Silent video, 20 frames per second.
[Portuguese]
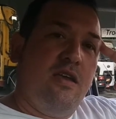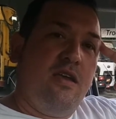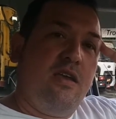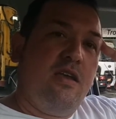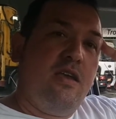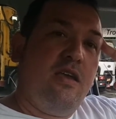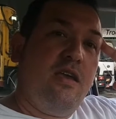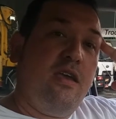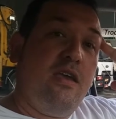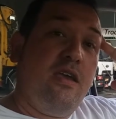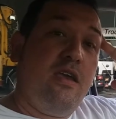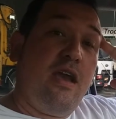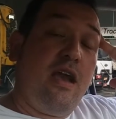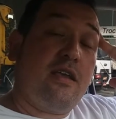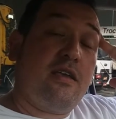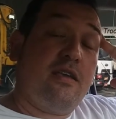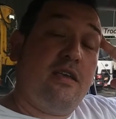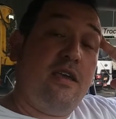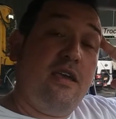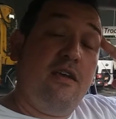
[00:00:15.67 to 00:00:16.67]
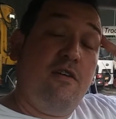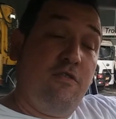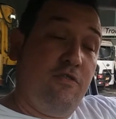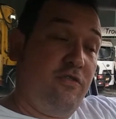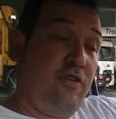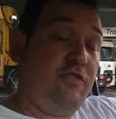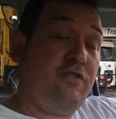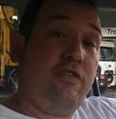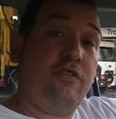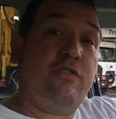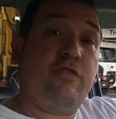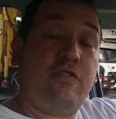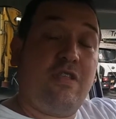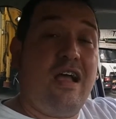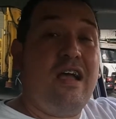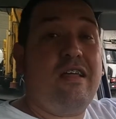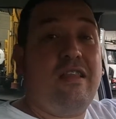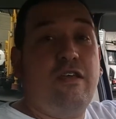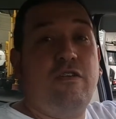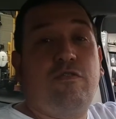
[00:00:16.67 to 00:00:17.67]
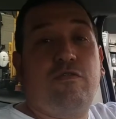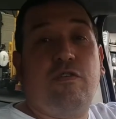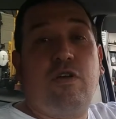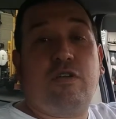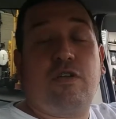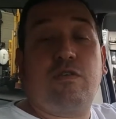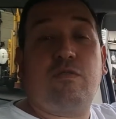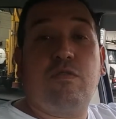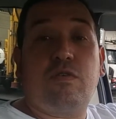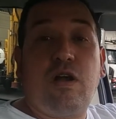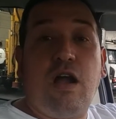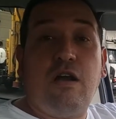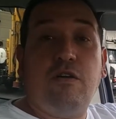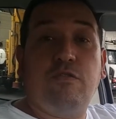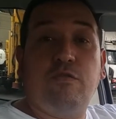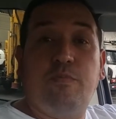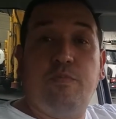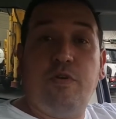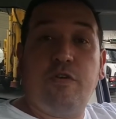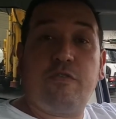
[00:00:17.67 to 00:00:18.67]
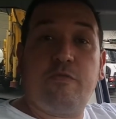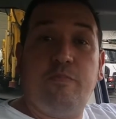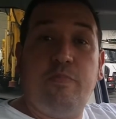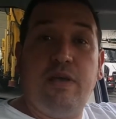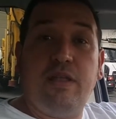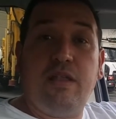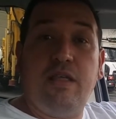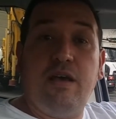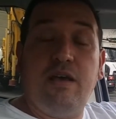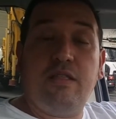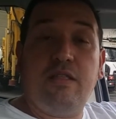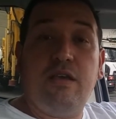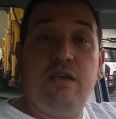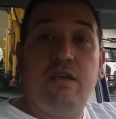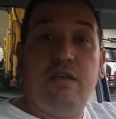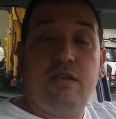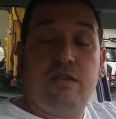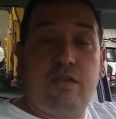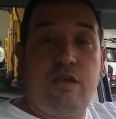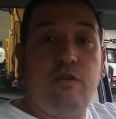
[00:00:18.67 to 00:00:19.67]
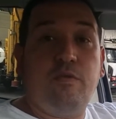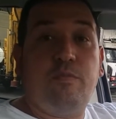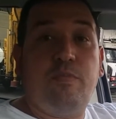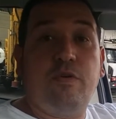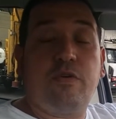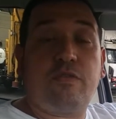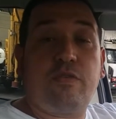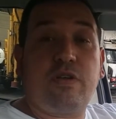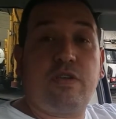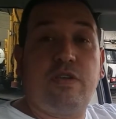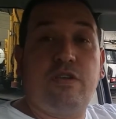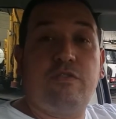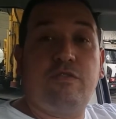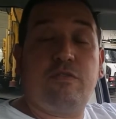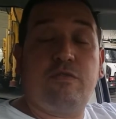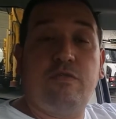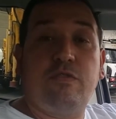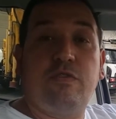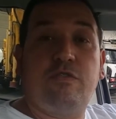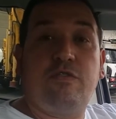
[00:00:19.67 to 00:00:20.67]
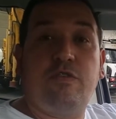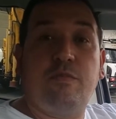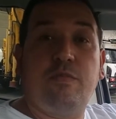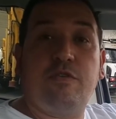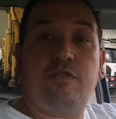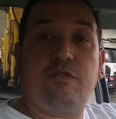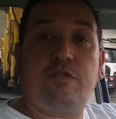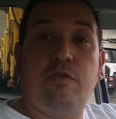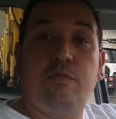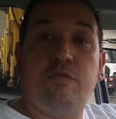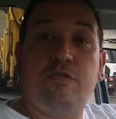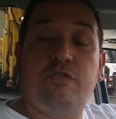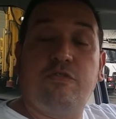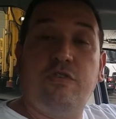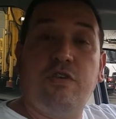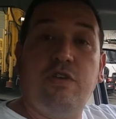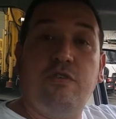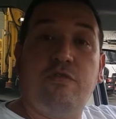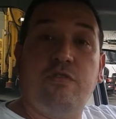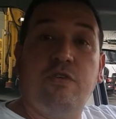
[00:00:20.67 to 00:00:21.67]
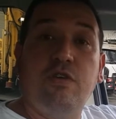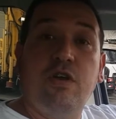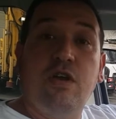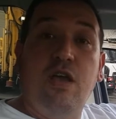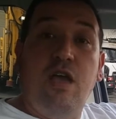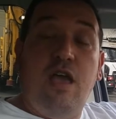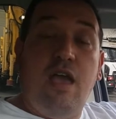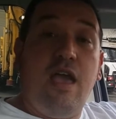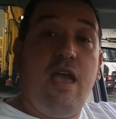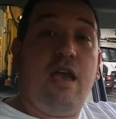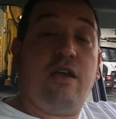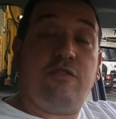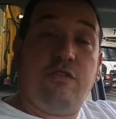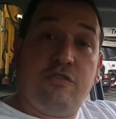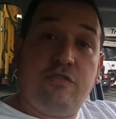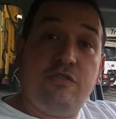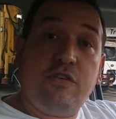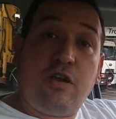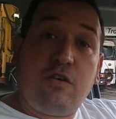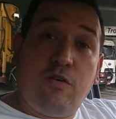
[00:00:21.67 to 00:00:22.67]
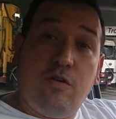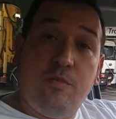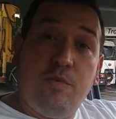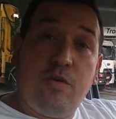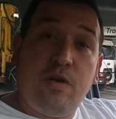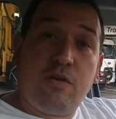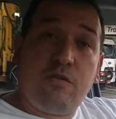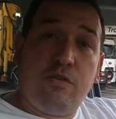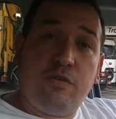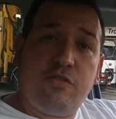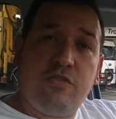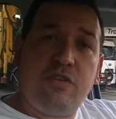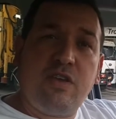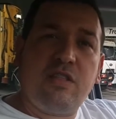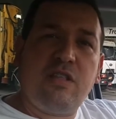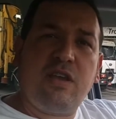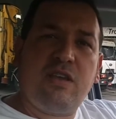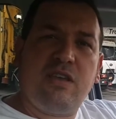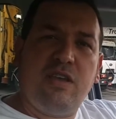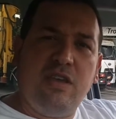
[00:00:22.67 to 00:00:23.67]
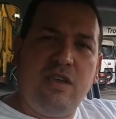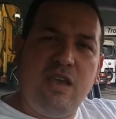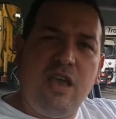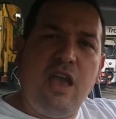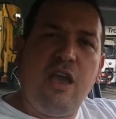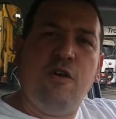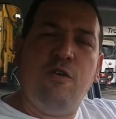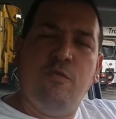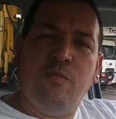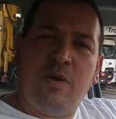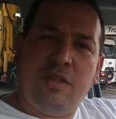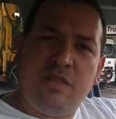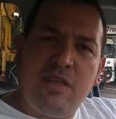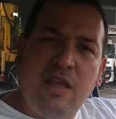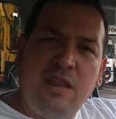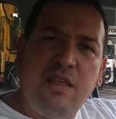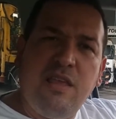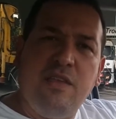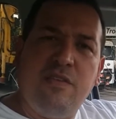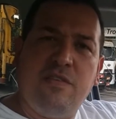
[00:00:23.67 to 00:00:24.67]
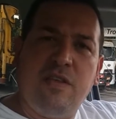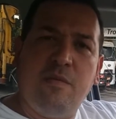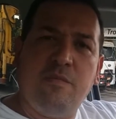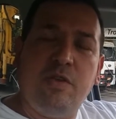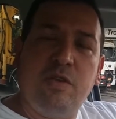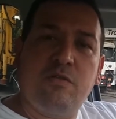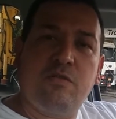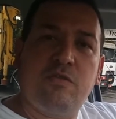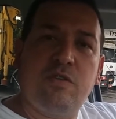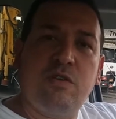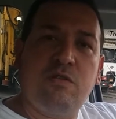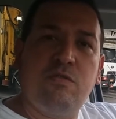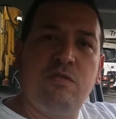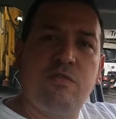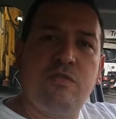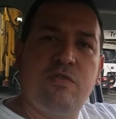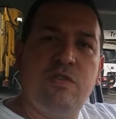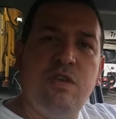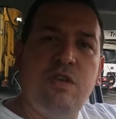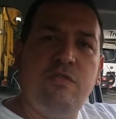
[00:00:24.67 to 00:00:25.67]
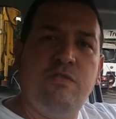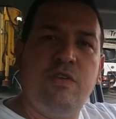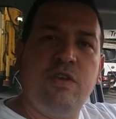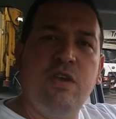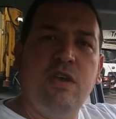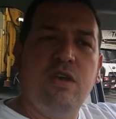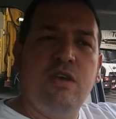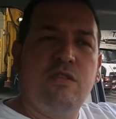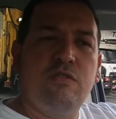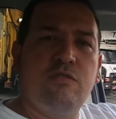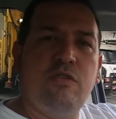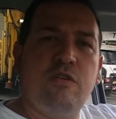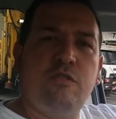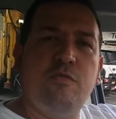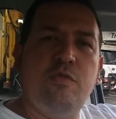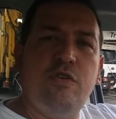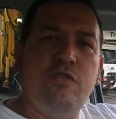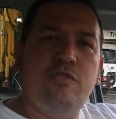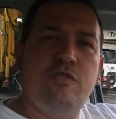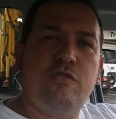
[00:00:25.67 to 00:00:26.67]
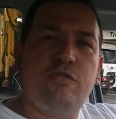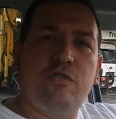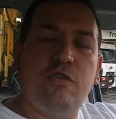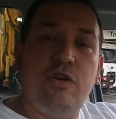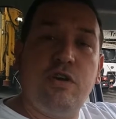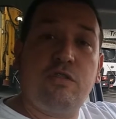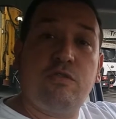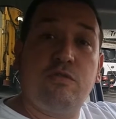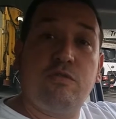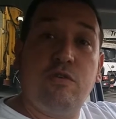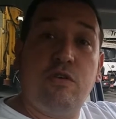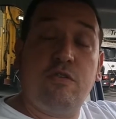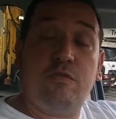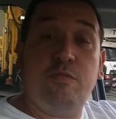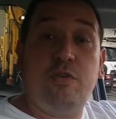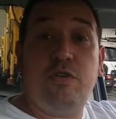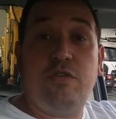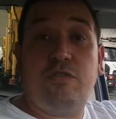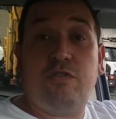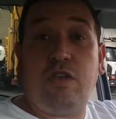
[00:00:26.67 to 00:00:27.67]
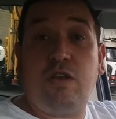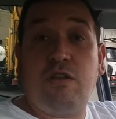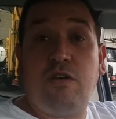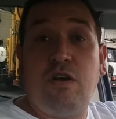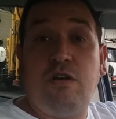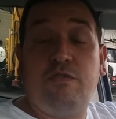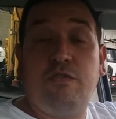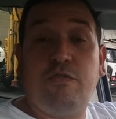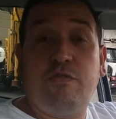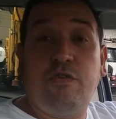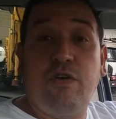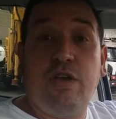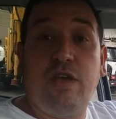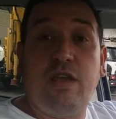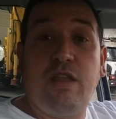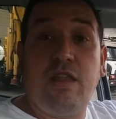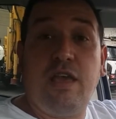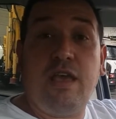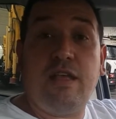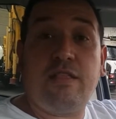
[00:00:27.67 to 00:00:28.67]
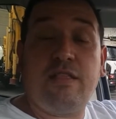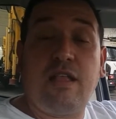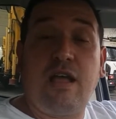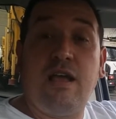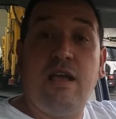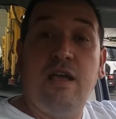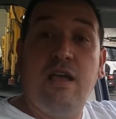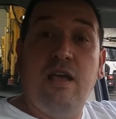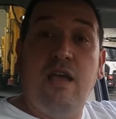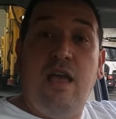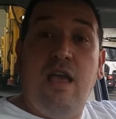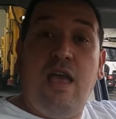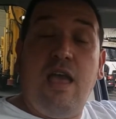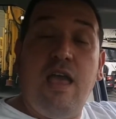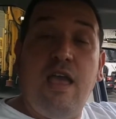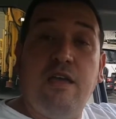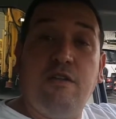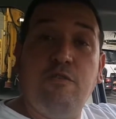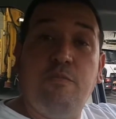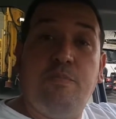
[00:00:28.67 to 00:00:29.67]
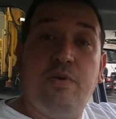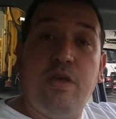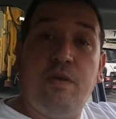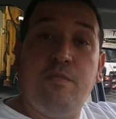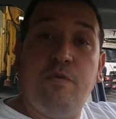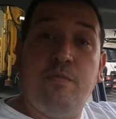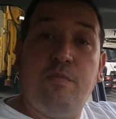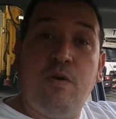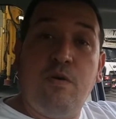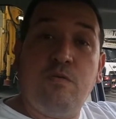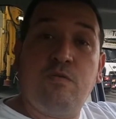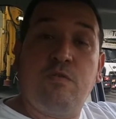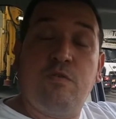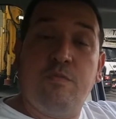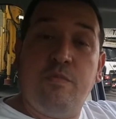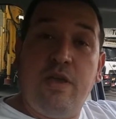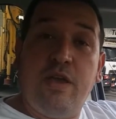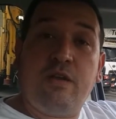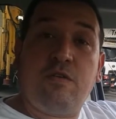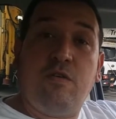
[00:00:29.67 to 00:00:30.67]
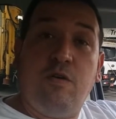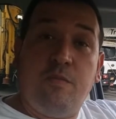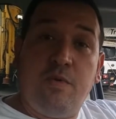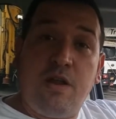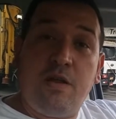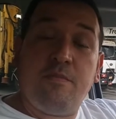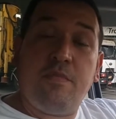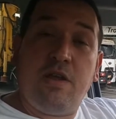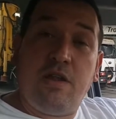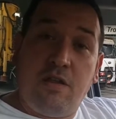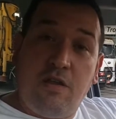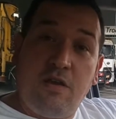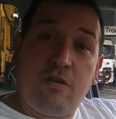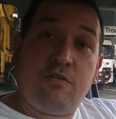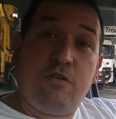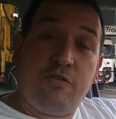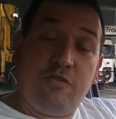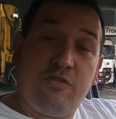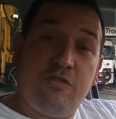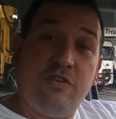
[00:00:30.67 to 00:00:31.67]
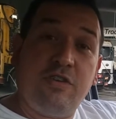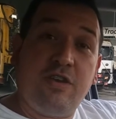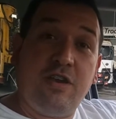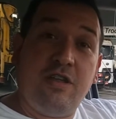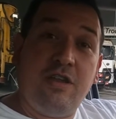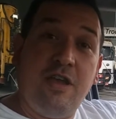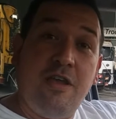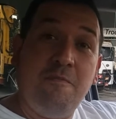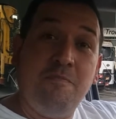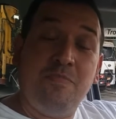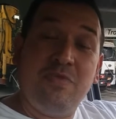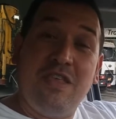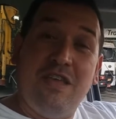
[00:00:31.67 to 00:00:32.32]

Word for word: E aqui onde a gente está, né, estou aqui com o carro no Poço Pelanda, que é um poço aqui de Curitiba de combustível, é, a gente já comeu a coxinha daqui, é uma delícia, amigos. Inclusive, 2018, 2019 foi eleita é, no Prêmio Bom Gourmet como a melhor coxinha, né?